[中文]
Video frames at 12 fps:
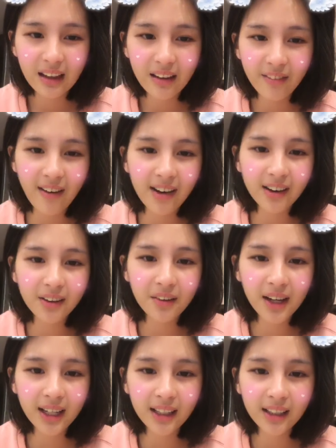反而
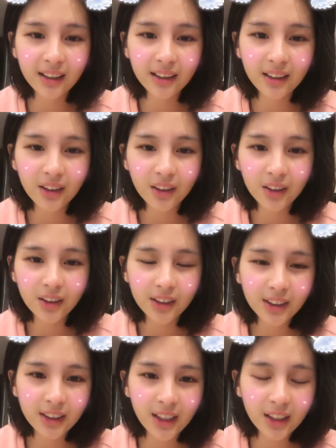欢迎
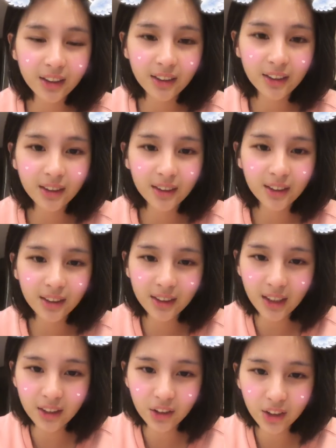现
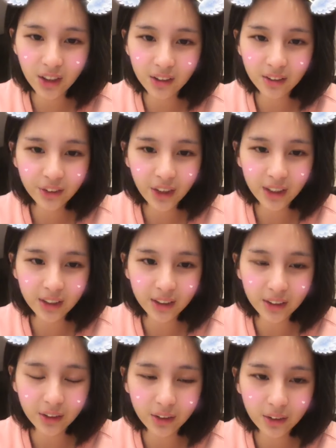现承认你